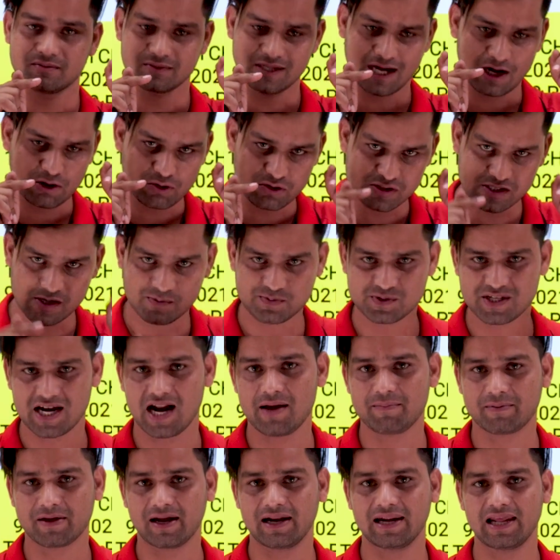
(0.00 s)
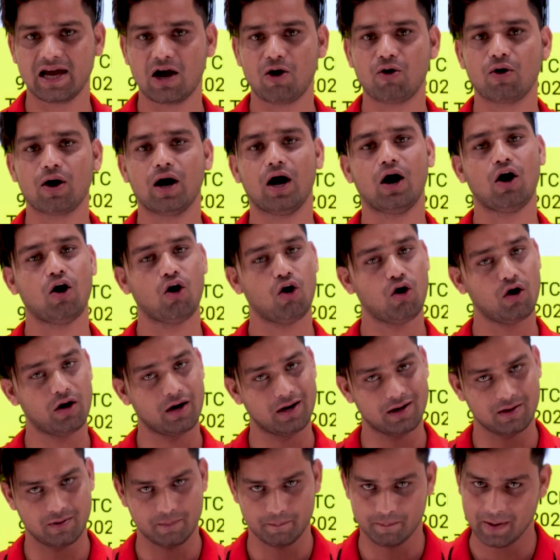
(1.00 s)
चैनल को सब्सक्राइब कर लिया होगा
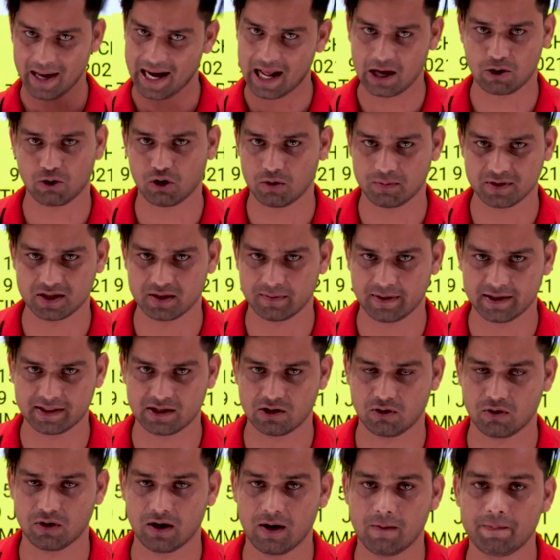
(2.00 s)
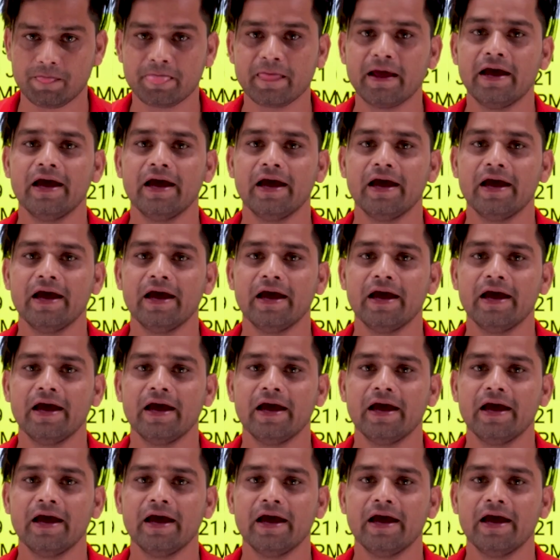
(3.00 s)
और बेल आइकॉन भी दबा दिया होगा